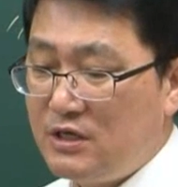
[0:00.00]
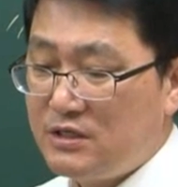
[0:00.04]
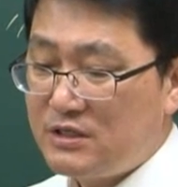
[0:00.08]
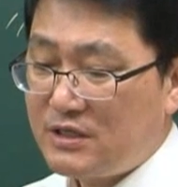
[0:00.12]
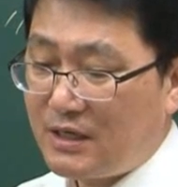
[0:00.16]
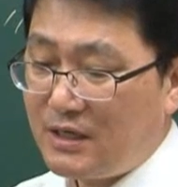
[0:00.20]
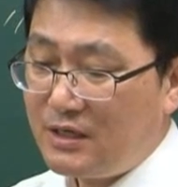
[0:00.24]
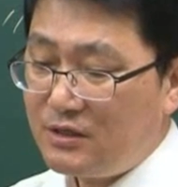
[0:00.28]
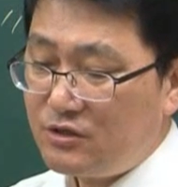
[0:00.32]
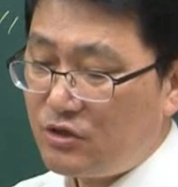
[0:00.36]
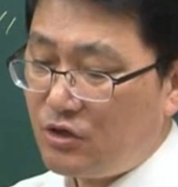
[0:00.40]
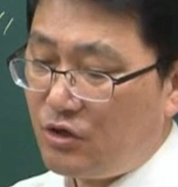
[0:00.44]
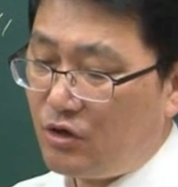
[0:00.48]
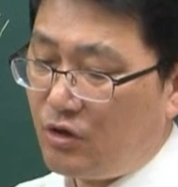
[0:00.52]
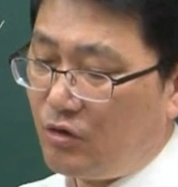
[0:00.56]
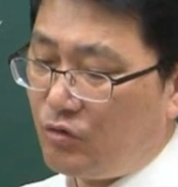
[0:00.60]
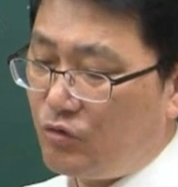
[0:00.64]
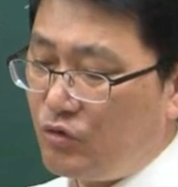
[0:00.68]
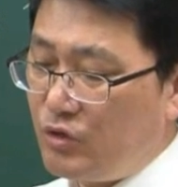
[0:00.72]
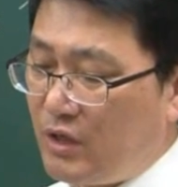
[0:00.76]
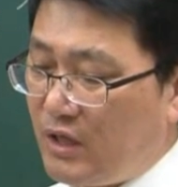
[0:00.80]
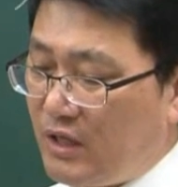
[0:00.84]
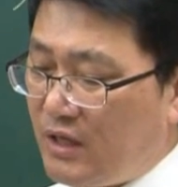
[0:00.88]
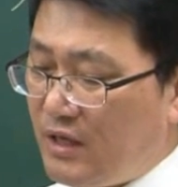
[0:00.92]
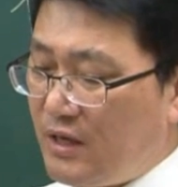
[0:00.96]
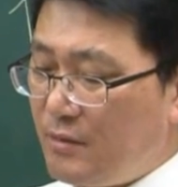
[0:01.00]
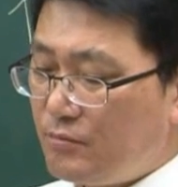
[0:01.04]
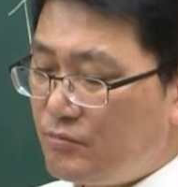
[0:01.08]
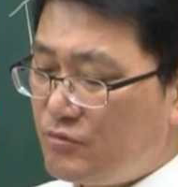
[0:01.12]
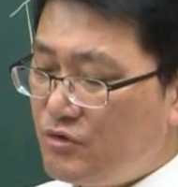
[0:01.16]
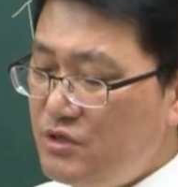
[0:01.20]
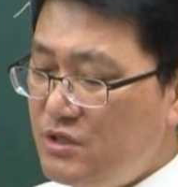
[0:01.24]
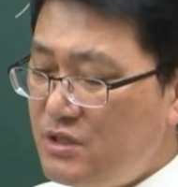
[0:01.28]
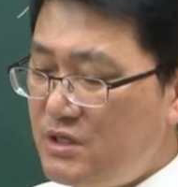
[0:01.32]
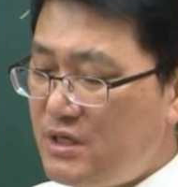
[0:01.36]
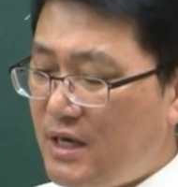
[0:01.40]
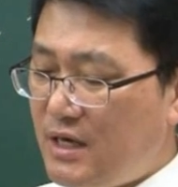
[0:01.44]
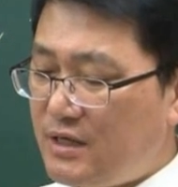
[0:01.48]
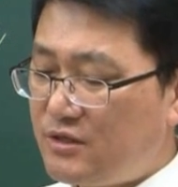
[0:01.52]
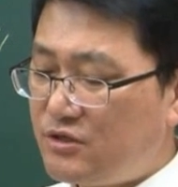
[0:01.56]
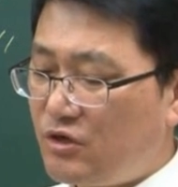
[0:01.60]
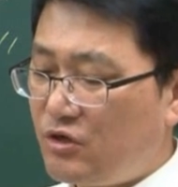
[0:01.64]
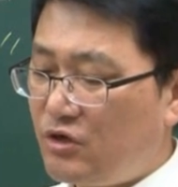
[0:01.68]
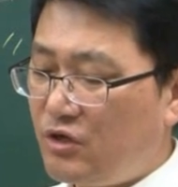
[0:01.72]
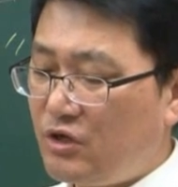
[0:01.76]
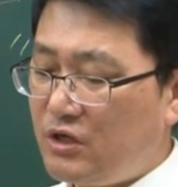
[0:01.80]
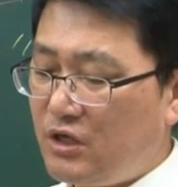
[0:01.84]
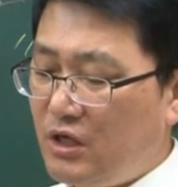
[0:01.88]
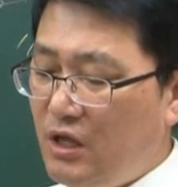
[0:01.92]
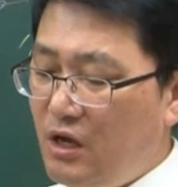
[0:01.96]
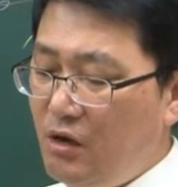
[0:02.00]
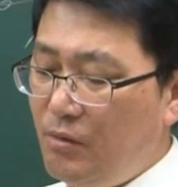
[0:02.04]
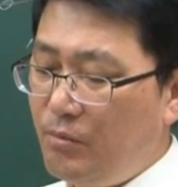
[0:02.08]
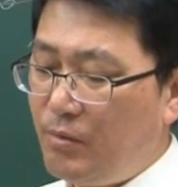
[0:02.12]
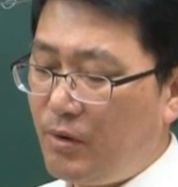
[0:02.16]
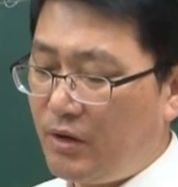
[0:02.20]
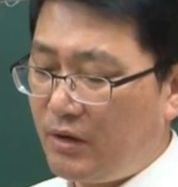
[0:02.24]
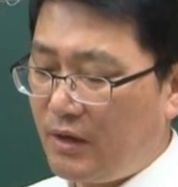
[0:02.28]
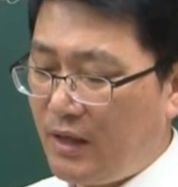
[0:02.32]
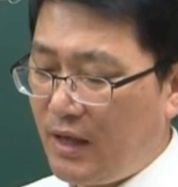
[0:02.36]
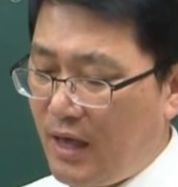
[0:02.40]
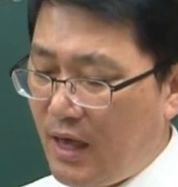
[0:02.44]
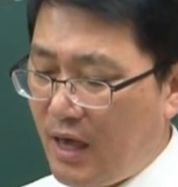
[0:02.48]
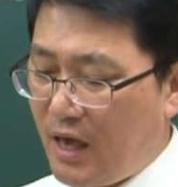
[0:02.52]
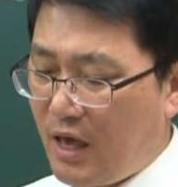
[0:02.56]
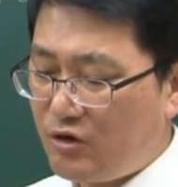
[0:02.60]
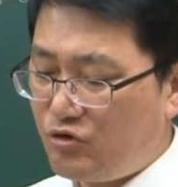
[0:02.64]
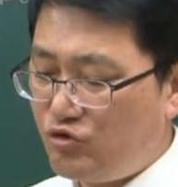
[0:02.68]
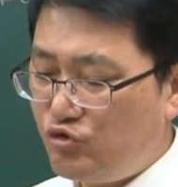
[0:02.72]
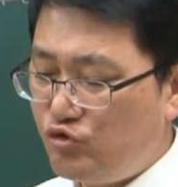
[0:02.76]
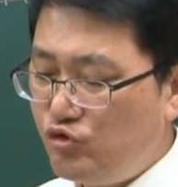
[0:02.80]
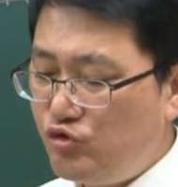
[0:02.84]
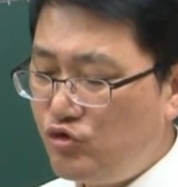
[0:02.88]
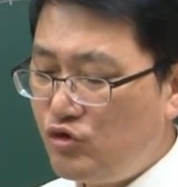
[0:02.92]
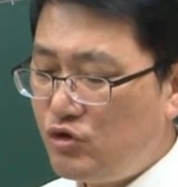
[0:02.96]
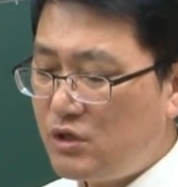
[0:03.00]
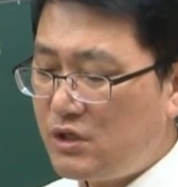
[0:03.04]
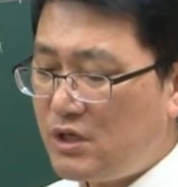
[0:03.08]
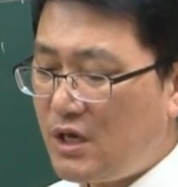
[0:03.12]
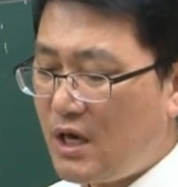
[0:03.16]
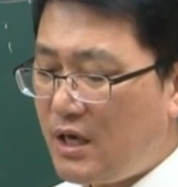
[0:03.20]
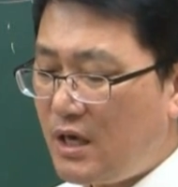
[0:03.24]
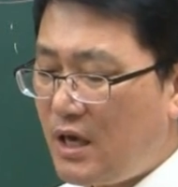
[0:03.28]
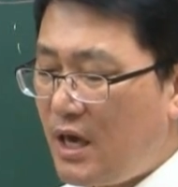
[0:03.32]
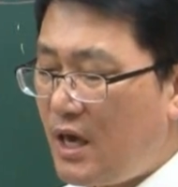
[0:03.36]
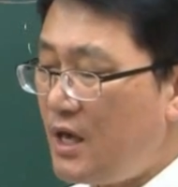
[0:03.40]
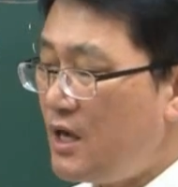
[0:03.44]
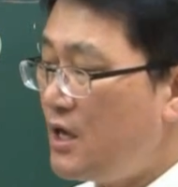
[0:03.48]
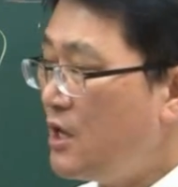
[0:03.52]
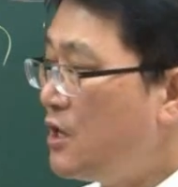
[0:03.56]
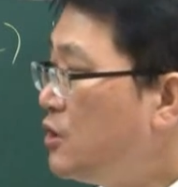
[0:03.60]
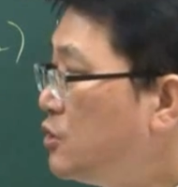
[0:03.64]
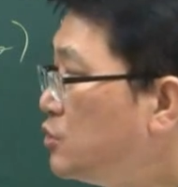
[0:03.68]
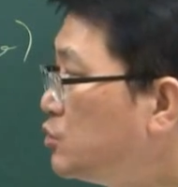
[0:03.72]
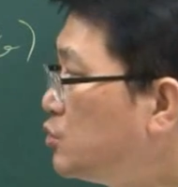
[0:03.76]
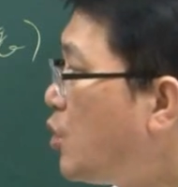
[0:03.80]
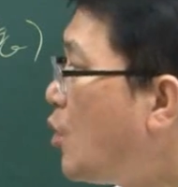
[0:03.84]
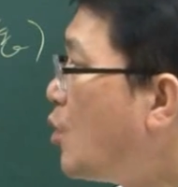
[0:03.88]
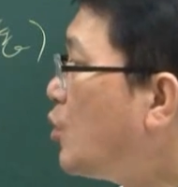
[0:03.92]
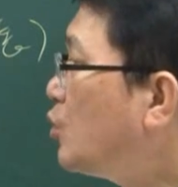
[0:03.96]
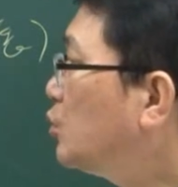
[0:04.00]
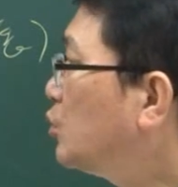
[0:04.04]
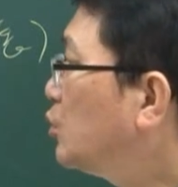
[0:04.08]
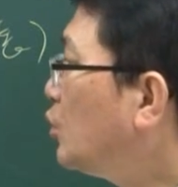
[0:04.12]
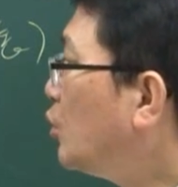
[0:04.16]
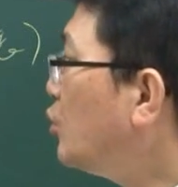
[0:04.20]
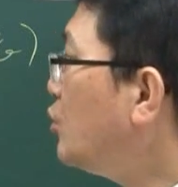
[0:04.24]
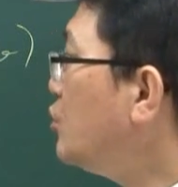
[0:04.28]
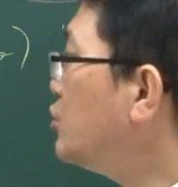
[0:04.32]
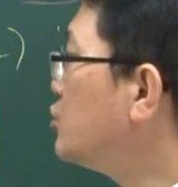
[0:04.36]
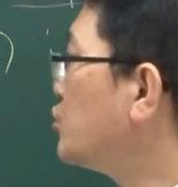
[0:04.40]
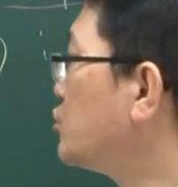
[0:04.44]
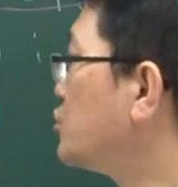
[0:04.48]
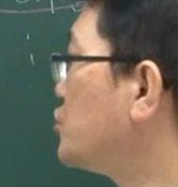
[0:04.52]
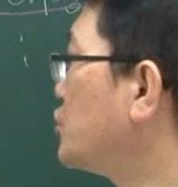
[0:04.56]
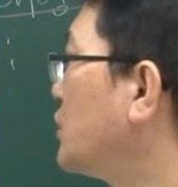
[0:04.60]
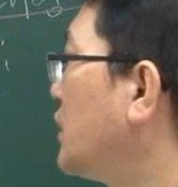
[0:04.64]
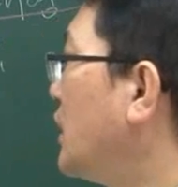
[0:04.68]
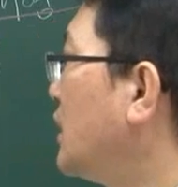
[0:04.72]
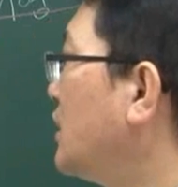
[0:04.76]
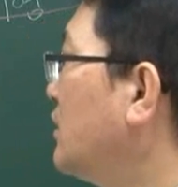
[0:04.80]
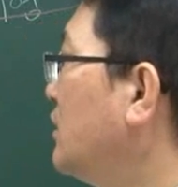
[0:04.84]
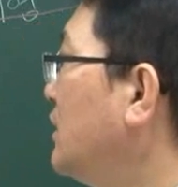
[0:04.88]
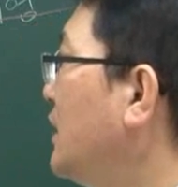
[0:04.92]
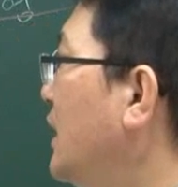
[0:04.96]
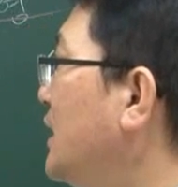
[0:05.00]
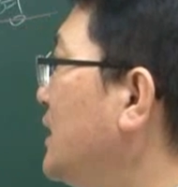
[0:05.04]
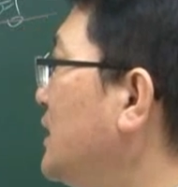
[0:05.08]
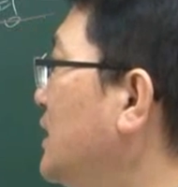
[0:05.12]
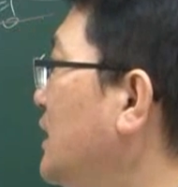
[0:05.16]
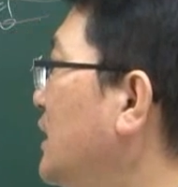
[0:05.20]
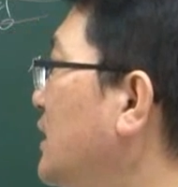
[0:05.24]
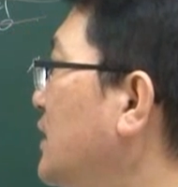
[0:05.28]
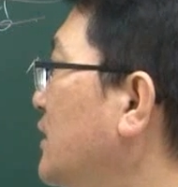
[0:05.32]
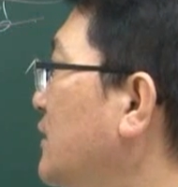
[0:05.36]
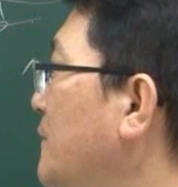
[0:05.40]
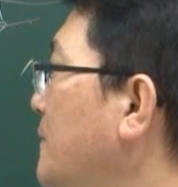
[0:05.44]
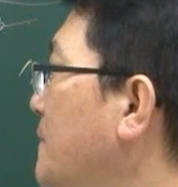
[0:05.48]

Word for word: 자, 그래서 우리 문제에서는 1번에 유체의 속도를 조절하는 건 아니다.